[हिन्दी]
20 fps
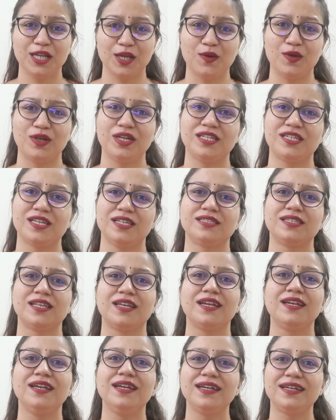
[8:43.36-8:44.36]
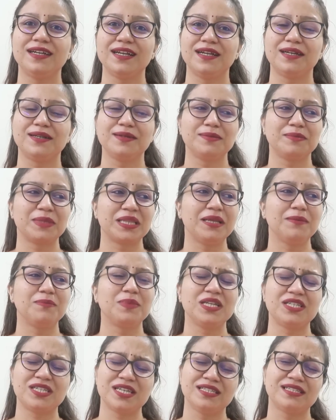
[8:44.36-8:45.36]
डेकोरेशन से रिलेटेड
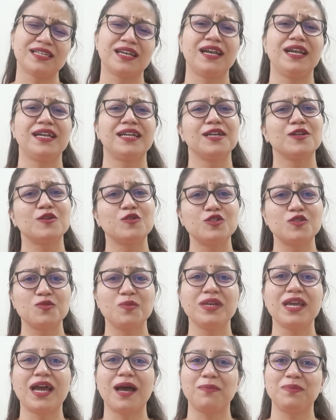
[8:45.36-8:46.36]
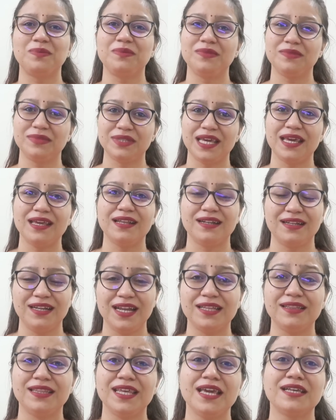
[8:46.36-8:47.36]
मतलब किचन से रिलेटेड कुछ भी आप दे,
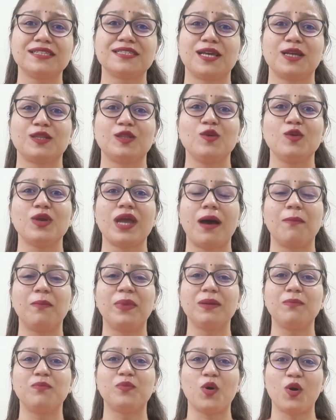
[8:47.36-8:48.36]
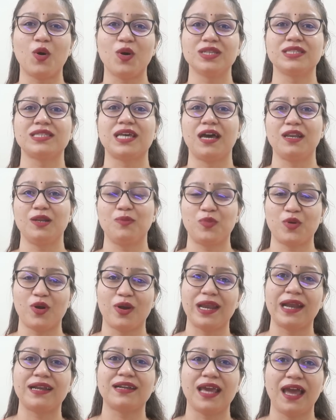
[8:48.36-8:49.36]
देख सकते हो यहाँ पर बहुत सारे
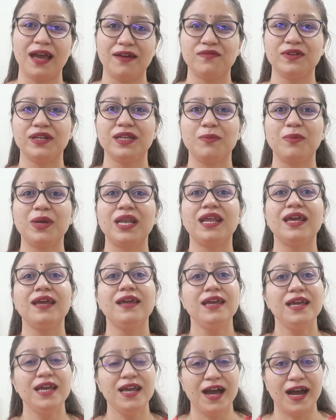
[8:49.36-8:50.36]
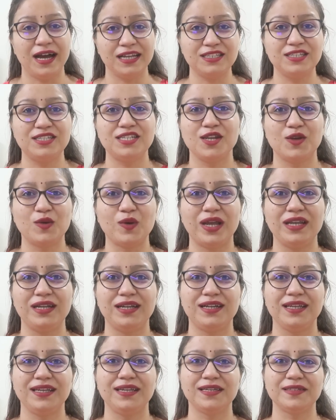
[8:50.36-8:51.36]
प्रोडक्ट अवेलेबल है अच्छी
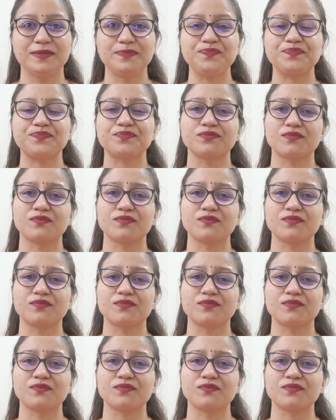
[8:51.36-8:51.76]
क्वालिटी के